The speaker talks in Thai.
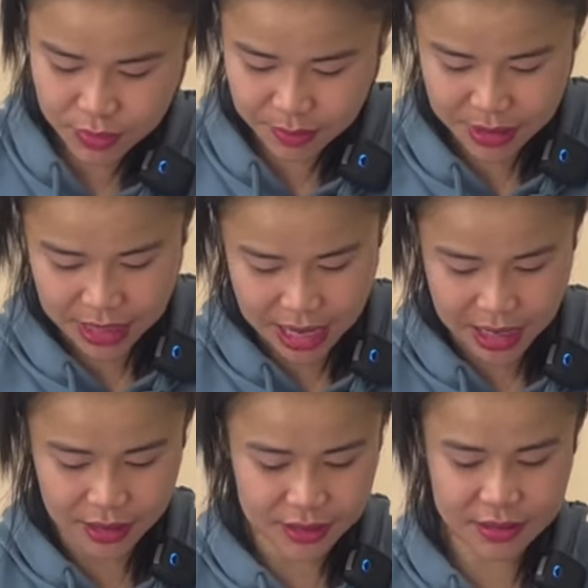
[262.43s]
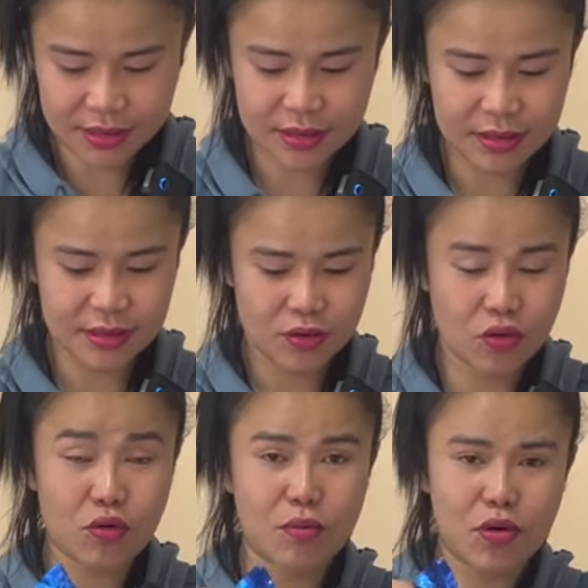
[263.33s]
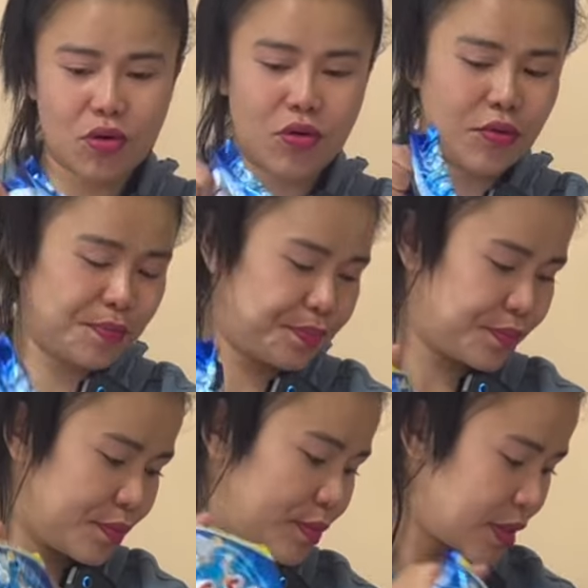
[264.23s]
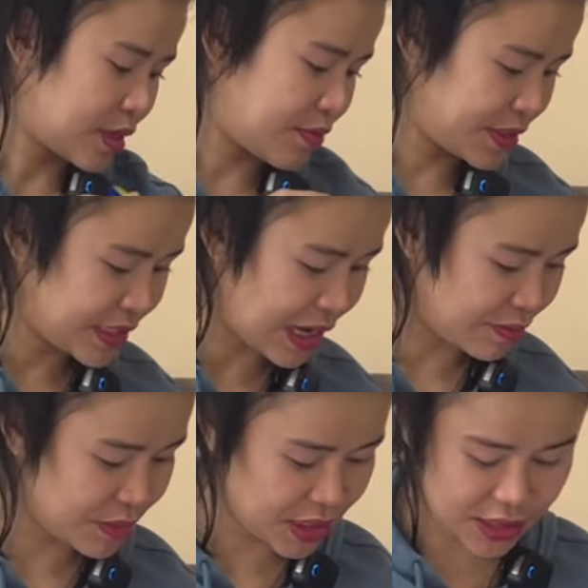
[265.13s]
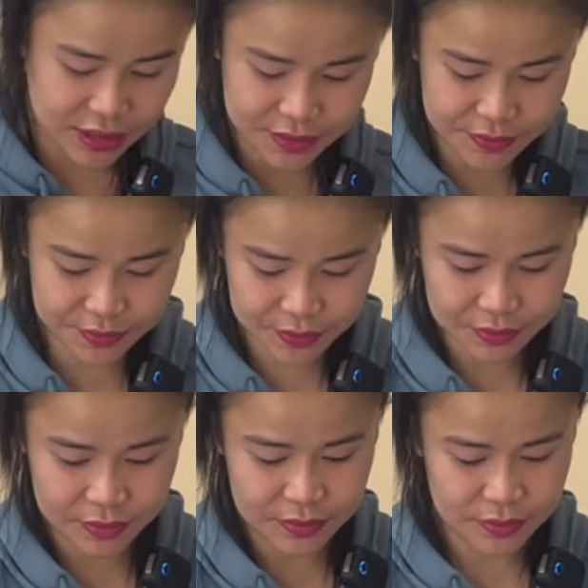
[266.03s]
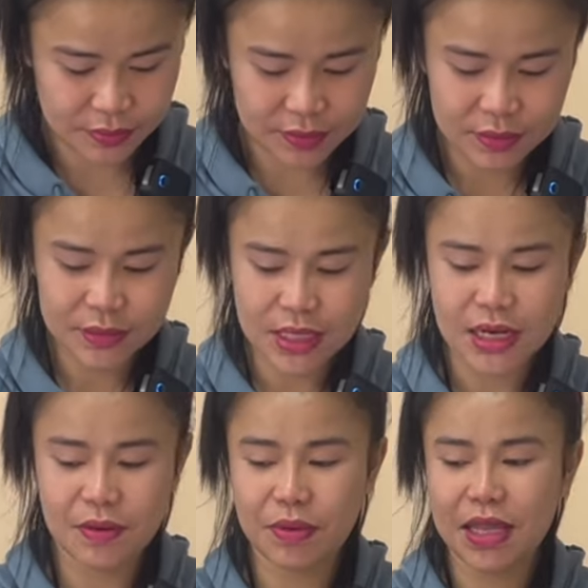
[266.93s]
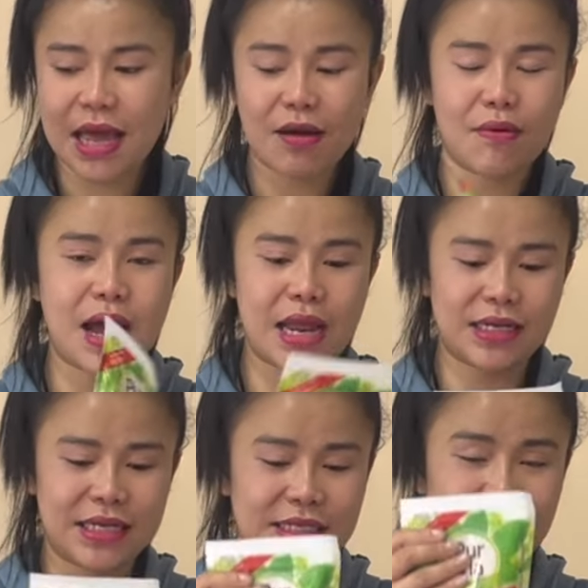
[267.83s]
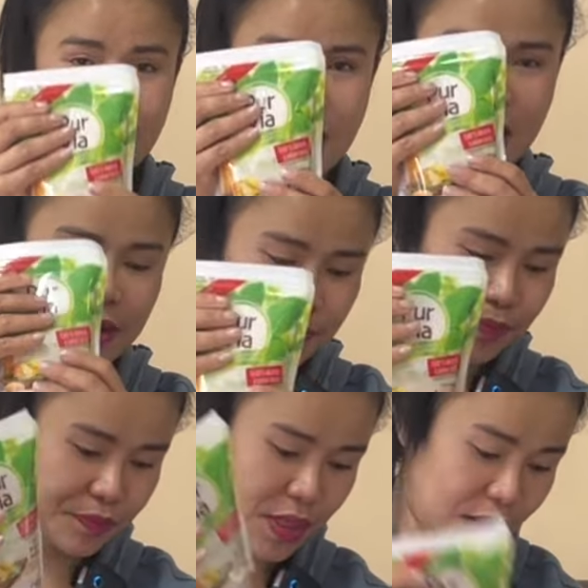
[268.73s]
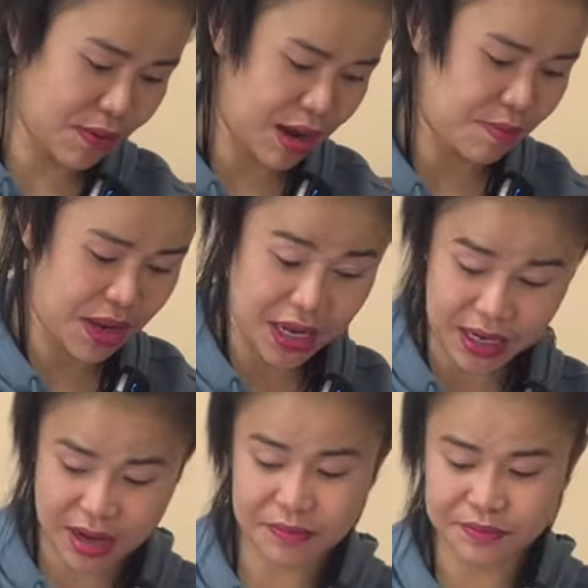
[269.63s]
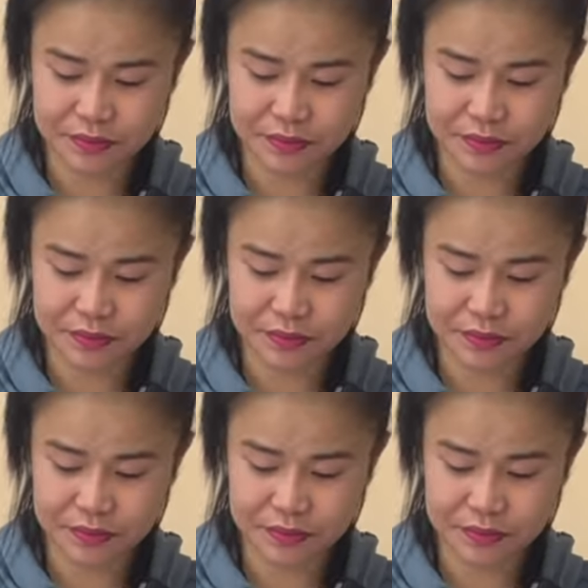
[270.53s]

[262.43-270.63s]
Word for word: เม็ดแมงลัก องโมเอาไว้ซักมือ อันนี้เป็นหญ้าหวาน 70 บาทหญ้าหวานแพงนะ